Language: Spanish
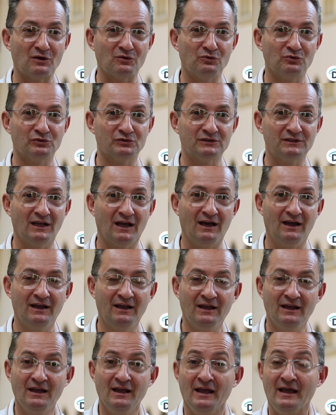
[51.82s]
angustia,
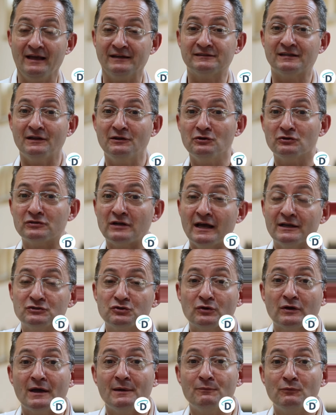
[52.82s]
ese Dios ha
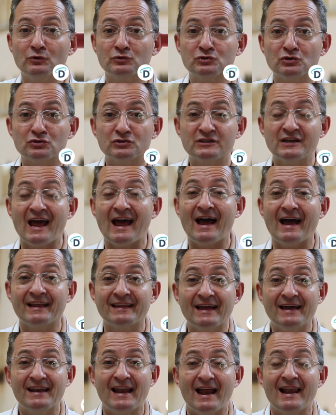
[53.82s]
hecho que muchos se
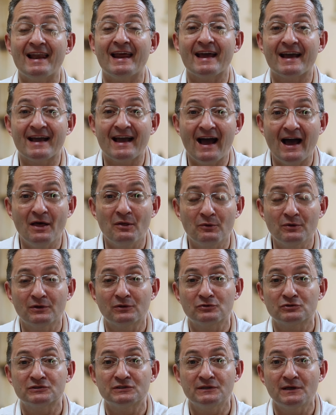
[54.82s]
hayan alejado
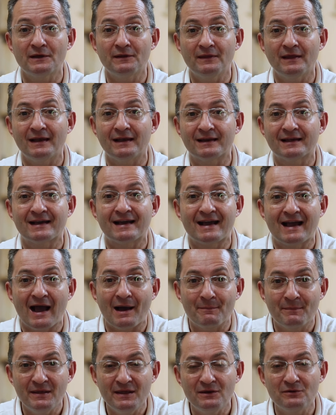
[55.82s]
inclusive del
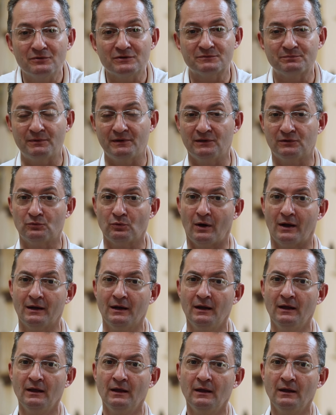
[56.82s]
camino espiritual,
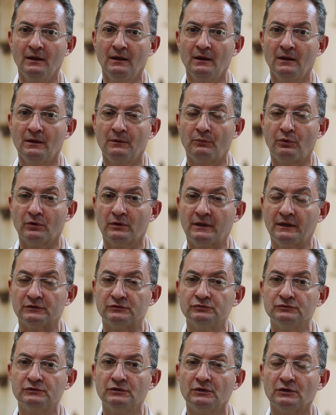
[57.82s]
porque
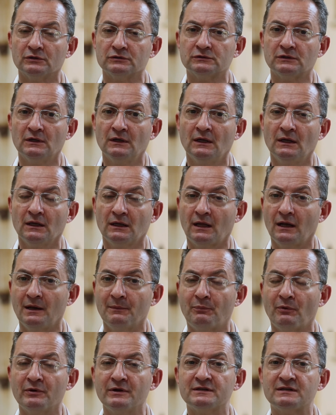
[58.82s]
es un Dios que
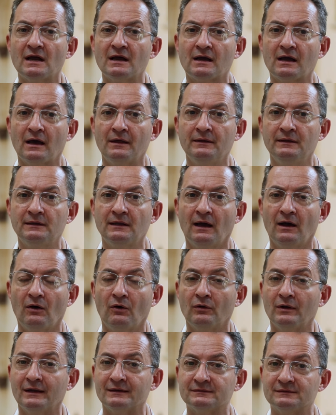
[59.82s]
le pone zancadilla
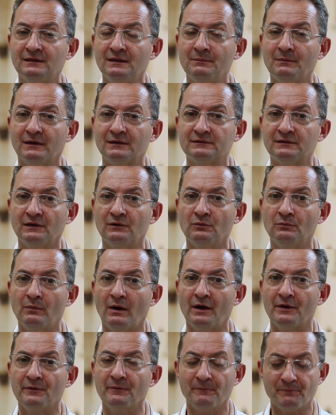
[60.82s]
o lastima al ser
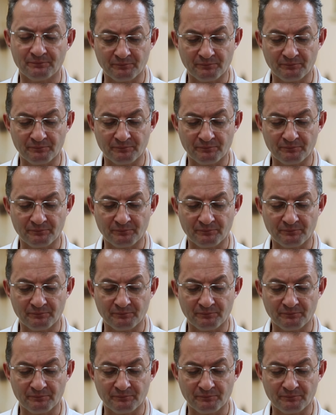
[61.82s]
humano.